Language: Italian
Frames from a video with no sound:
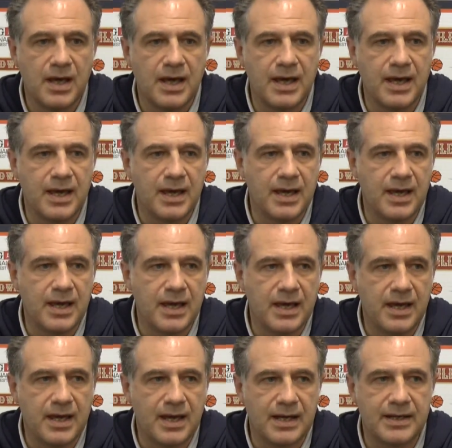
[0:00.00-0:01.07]

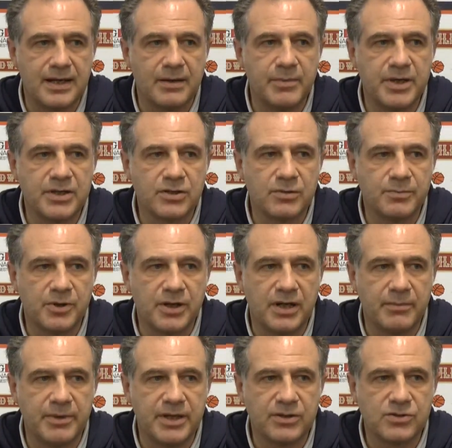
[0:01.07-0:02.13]
e allenamento dopo
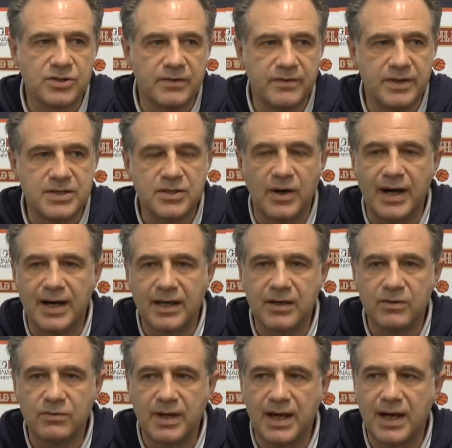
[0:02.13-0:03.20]
allenamento si è visto anche
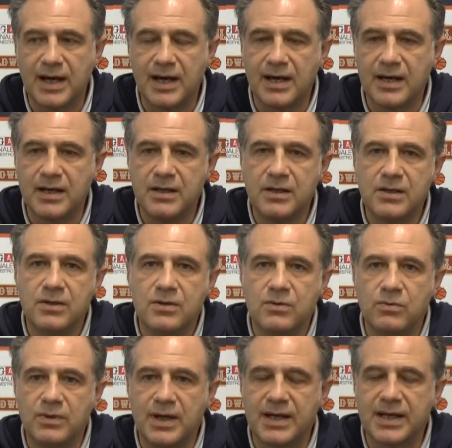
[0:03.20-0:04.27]
una,
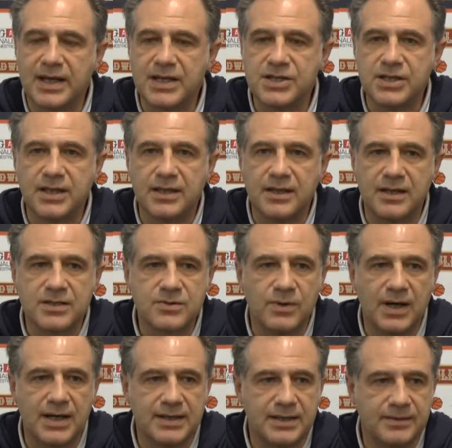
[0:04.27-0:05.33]
una crescita della
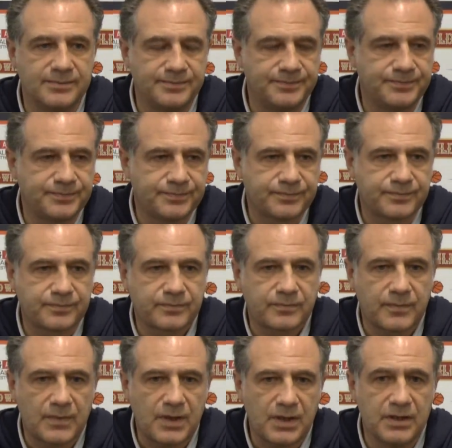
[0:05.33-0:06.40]
squadra
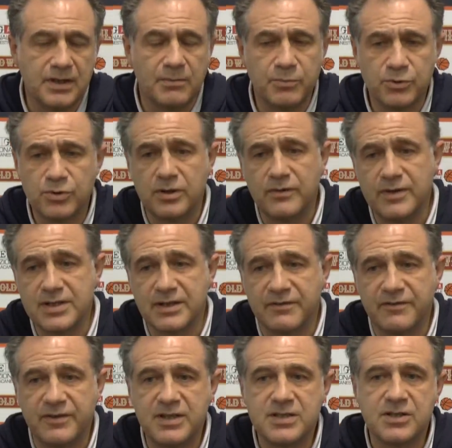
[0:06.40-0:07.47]
da un punto di vista
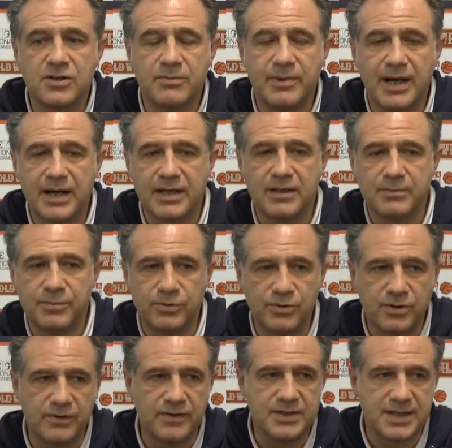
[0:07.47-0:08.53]
fisico ma anche da un punto
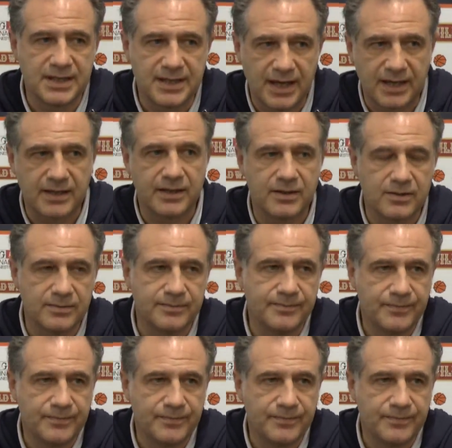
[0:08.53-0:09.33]
di vista tecnico.